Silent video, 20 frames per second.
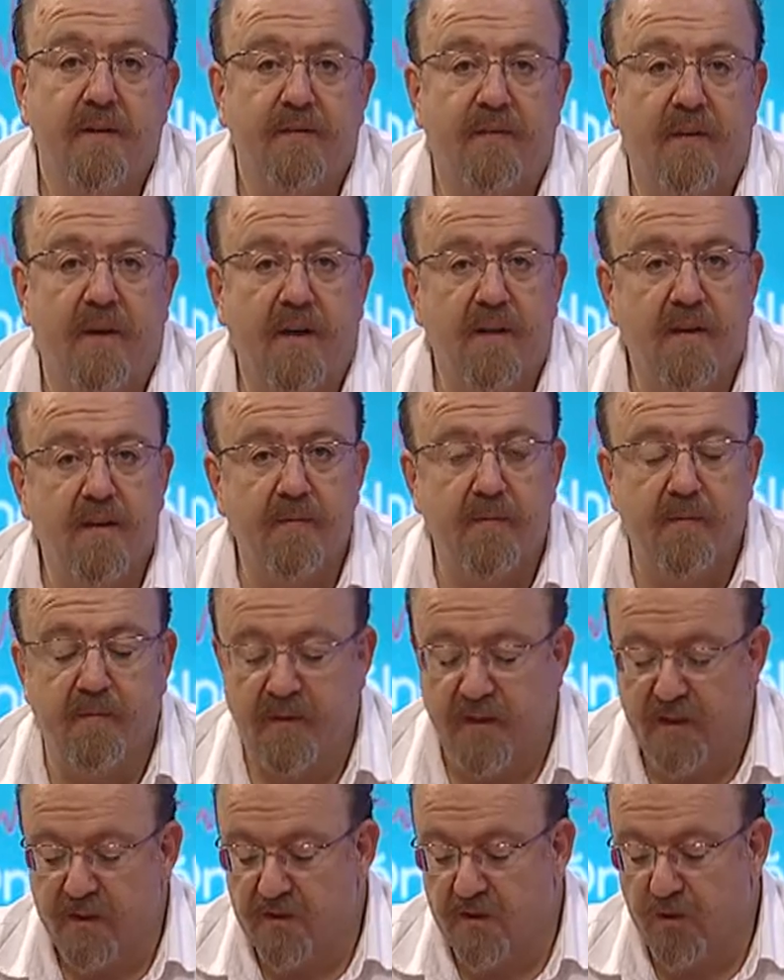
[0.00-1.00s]
farklı bir
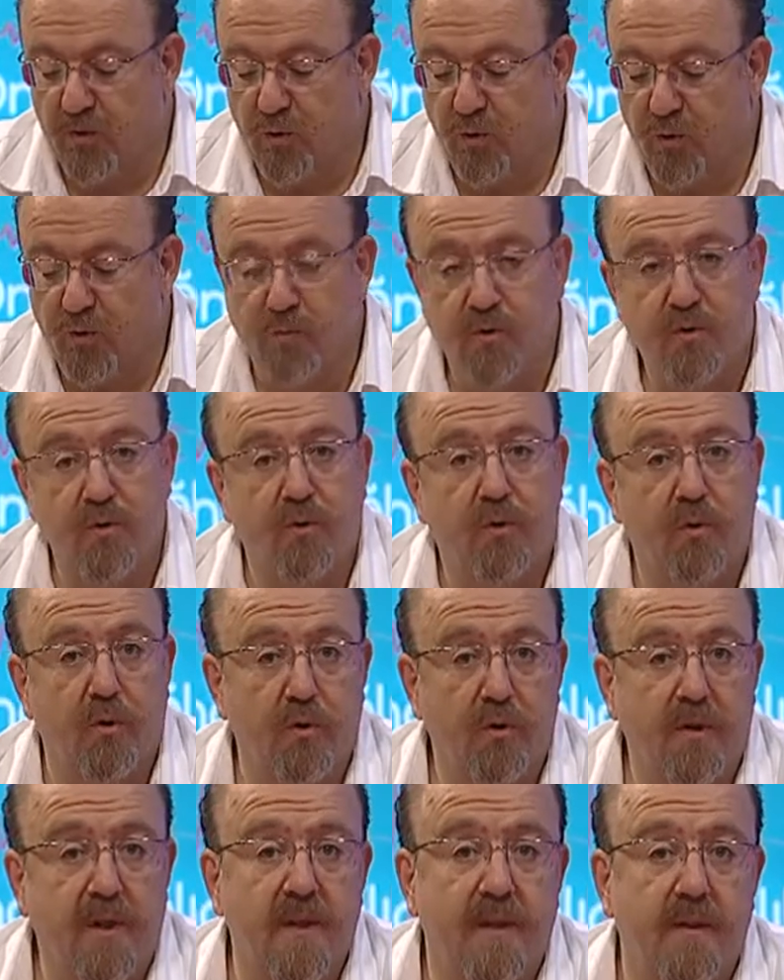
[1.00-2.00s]
branşta konumuzu
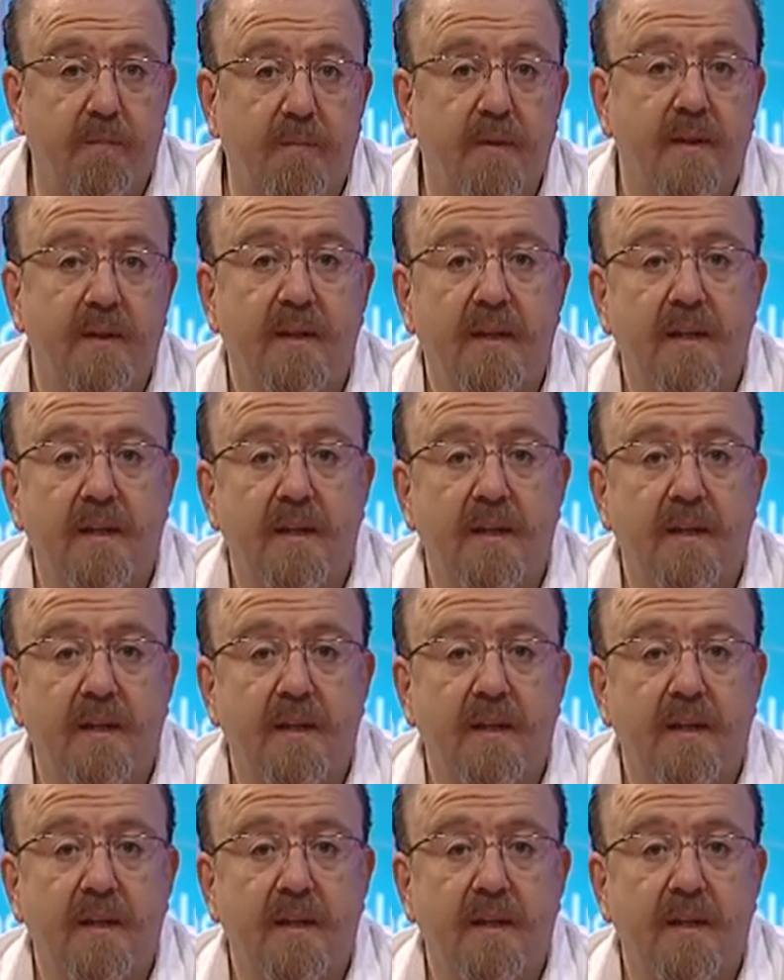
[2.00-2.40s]
konuk edip